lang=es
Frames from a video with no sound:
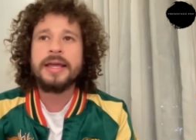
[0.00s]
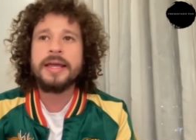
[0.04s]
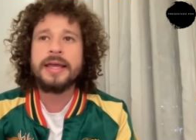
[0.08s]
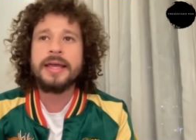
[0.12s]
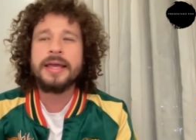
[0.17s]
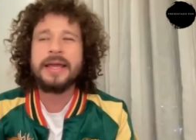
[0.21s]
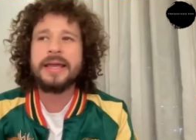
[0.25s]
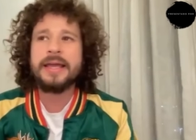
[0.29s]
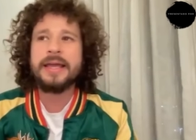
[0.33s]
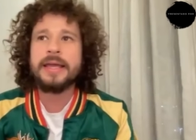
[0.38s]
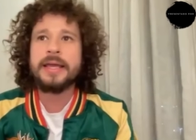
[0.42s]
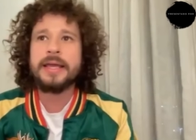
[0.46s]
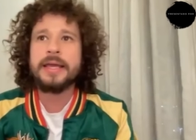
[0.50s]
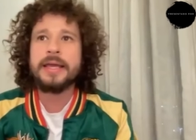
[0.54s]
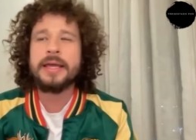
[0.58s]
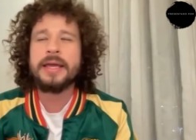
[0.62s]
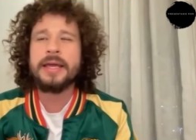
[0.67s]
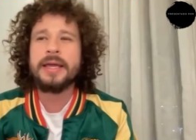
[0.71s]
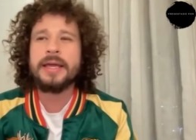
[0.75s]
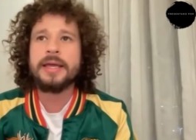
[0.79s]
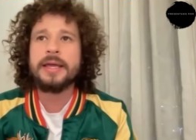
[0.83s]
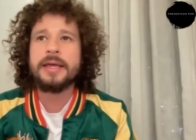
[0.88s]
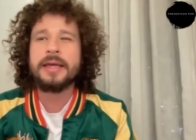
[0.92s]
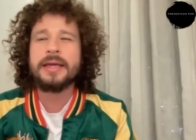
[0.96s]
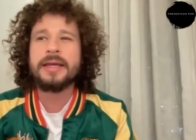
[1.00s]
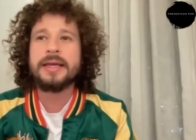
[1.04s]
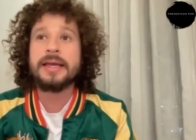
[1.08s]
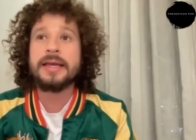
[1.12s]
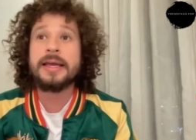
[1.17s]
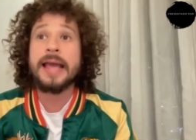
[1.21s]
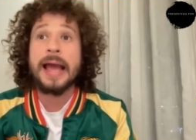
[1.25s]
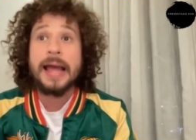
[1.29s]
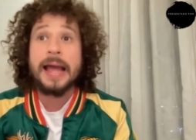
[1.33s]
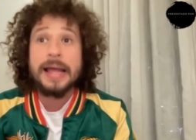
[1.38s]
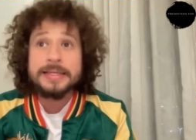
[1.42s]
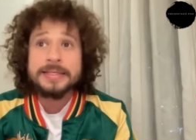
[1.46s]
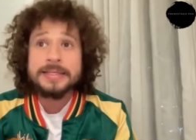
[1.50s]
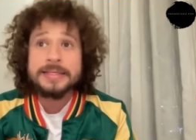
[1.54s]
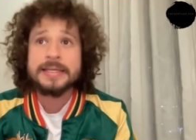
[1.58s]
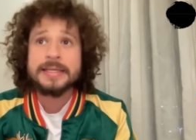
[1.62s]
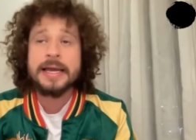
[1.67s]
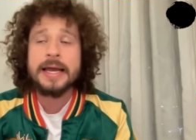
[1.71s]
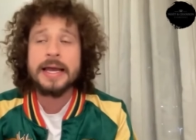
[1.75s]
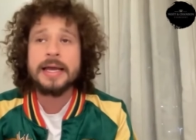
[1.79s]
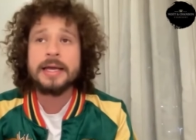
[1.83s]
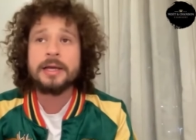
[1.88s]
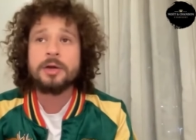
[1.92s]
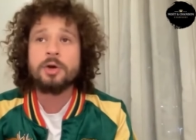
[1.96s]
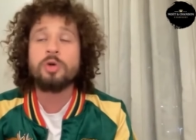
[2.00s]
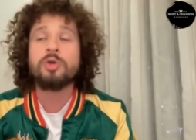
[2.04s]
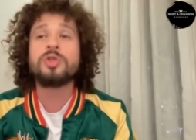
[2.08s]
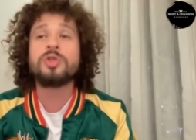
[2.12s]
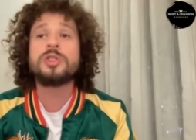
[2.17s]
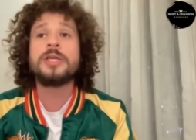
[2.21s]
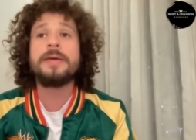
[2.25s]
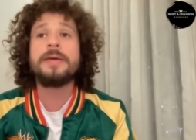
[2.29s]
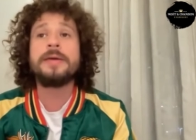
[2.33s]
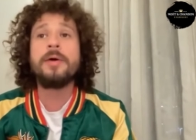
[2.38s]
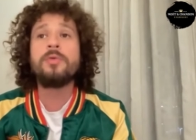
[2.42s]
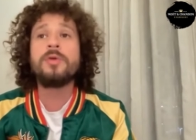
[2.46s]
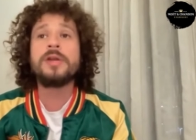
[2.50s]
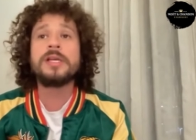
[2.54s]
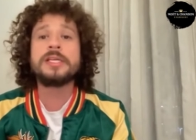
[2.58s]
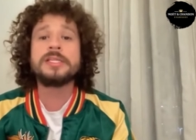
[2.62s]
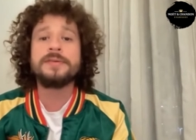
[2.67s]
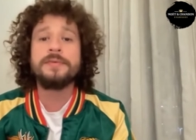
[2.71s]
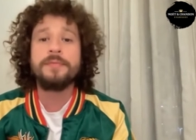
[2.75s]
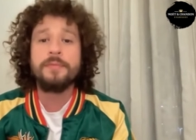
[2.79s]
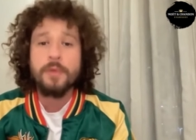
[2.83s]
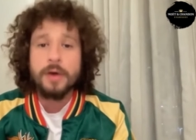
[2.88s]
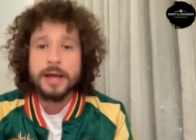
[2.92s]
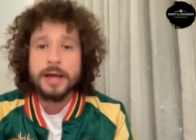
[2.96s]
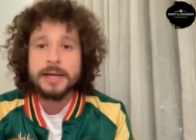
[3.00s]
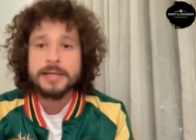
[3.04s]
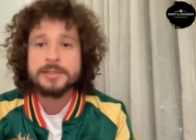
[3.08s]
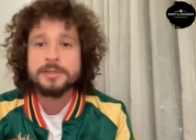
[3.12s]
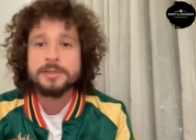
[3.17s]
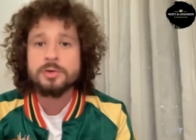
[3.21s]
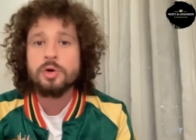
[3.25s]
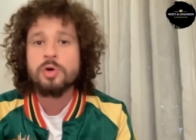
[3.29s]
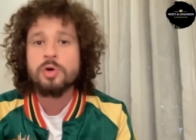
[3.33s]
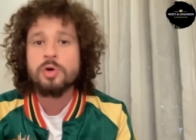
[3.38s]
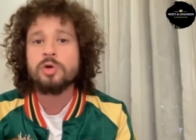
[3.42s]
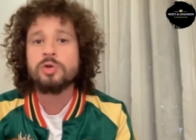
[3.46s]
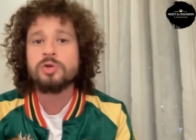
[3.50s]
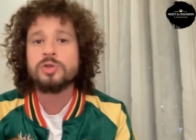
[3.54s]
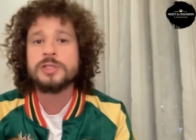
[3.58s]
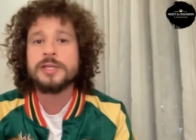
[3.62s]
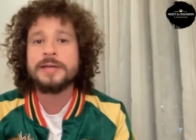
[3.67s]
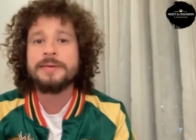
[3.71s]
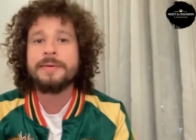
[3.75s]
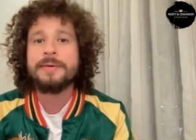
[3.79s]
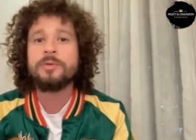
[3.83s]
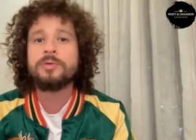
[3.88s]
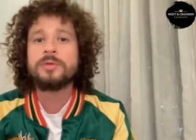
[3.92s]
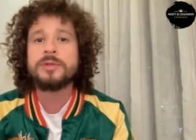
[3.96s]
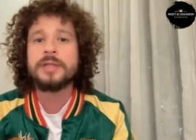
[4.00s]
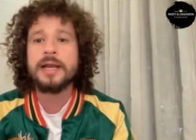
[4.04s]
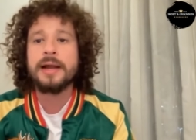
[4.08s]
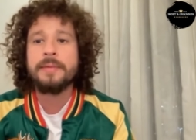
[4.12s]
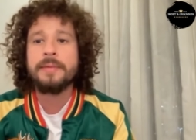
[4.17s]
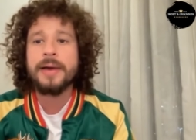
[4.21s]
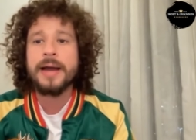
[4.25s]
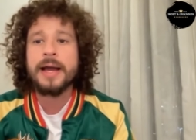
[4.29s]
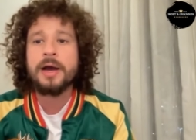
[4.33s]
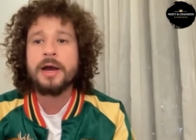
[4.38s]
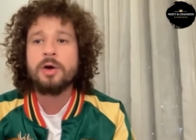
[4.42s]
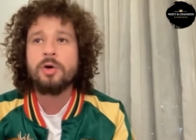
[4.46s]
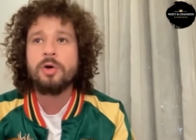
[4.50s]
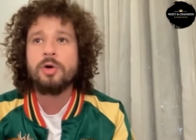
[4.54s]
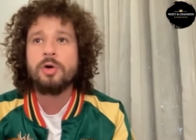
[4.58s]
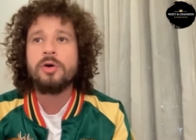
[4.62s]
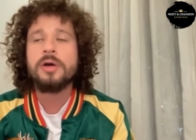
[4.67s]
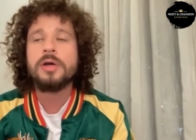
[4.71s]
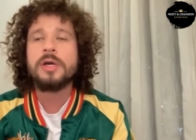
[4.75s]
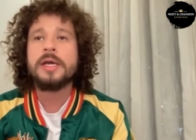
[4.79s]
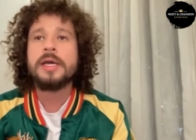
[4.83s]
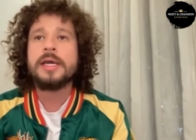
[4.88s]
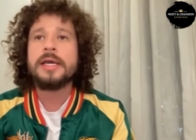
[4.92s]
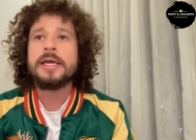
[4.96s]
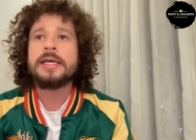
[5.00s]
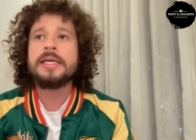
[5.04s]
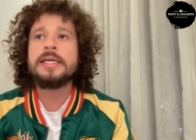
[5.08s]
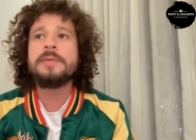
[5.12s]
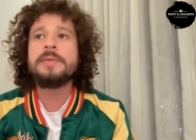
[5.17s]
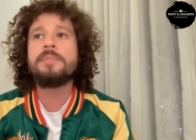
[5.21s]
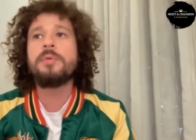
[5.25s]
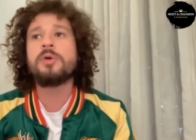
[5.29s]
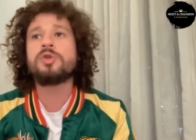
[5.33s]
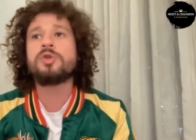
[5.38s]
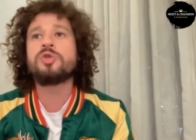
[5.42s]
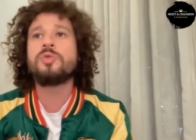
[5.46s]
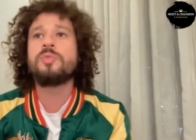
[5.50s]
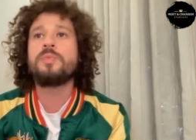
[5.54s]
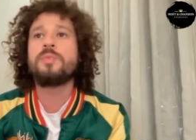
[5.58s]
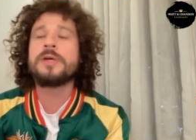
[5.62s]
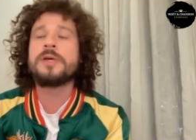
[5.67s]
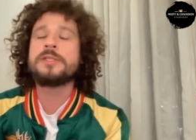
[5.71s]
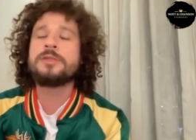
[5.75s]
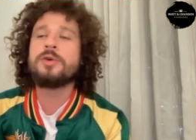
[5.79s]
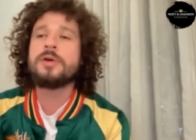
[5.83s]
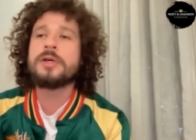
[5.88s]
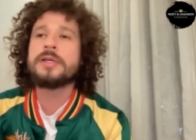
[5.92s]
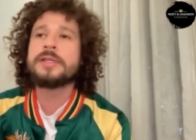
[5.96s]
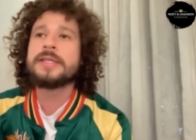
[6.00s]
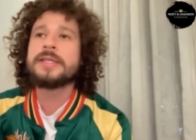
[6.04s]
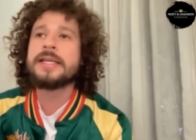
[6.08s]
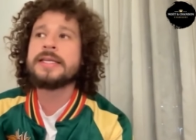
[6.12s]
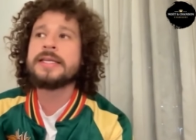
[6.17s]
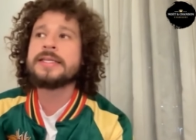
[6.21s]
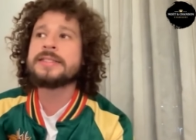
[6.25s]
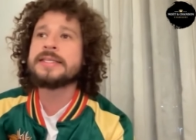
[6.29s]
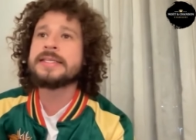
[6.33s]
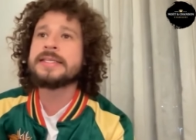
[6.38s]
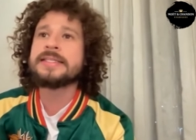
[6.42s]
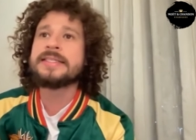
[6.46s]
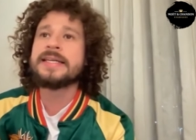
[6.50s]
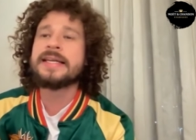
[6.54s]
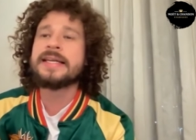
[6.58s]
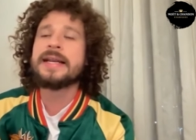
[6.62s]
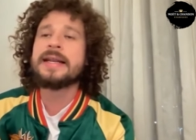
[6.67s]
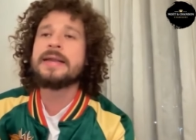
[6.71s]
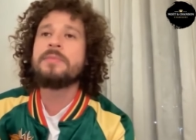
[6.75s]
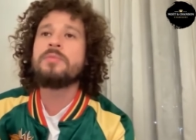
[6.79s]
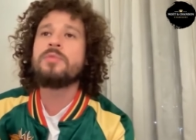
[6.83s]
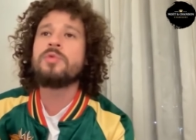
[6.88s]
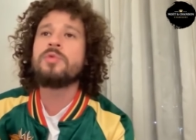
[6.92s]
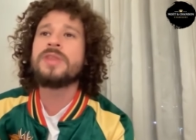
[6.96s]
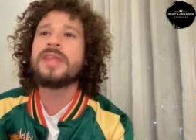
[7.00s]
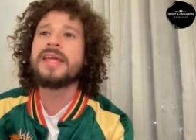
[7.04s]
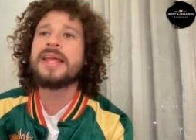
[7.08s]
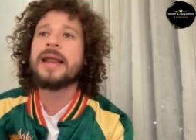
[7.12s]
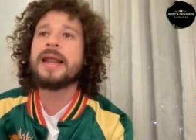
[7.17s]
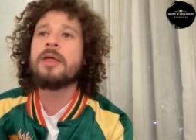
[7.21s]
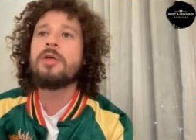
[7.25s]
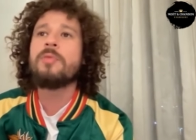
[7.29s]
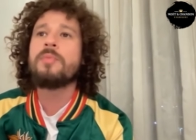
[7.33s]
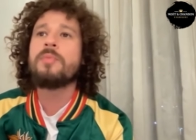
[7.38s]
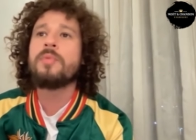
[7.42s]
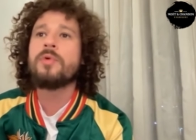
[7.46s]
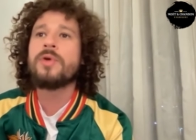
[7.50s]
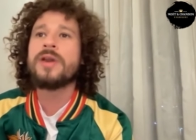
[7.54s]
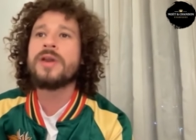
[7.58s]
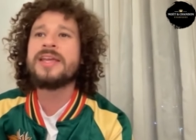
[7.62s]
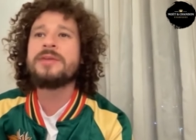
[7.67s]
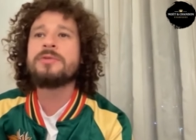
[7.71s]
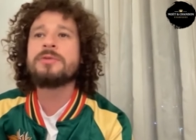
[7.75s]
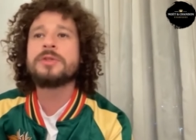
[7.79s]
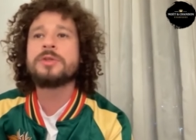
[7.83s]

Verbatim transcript: eh, cansa, conlleva un esfuerzo, conlleva un trabajo y por supuesto que tienes que ser remunerado por ello.